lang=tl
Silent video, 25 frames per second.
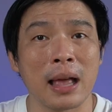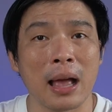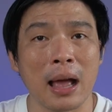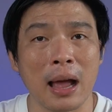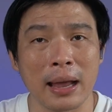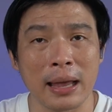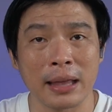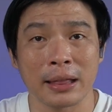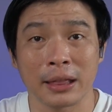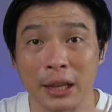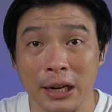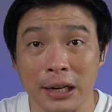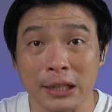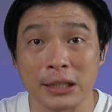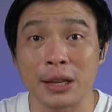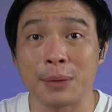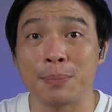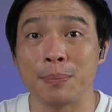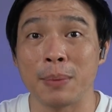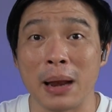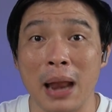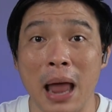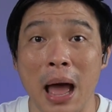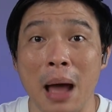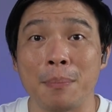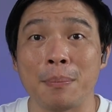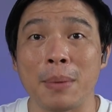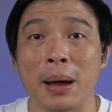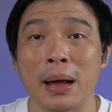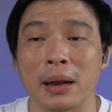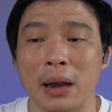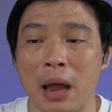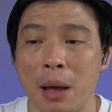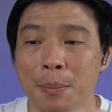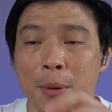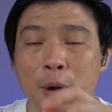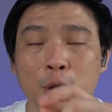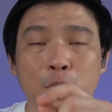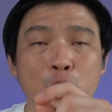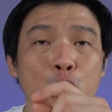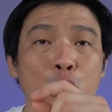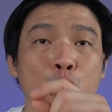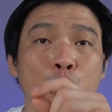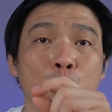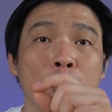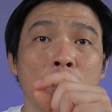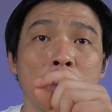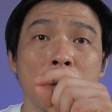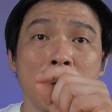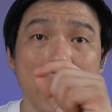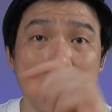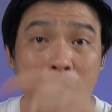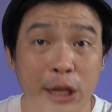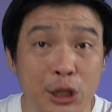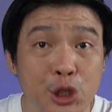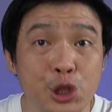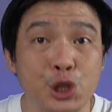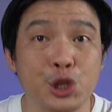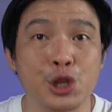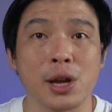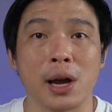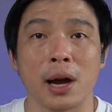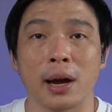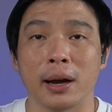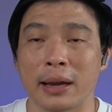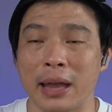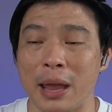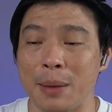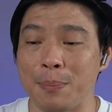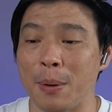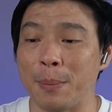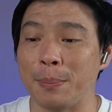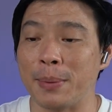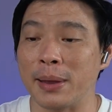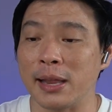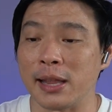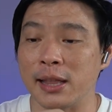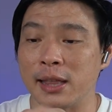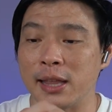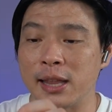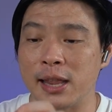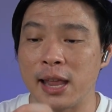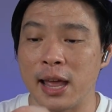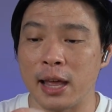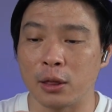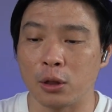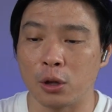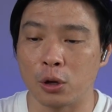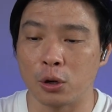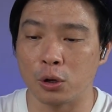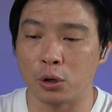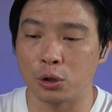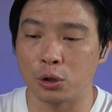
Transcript: na interested malaman about yung HDR capability nito.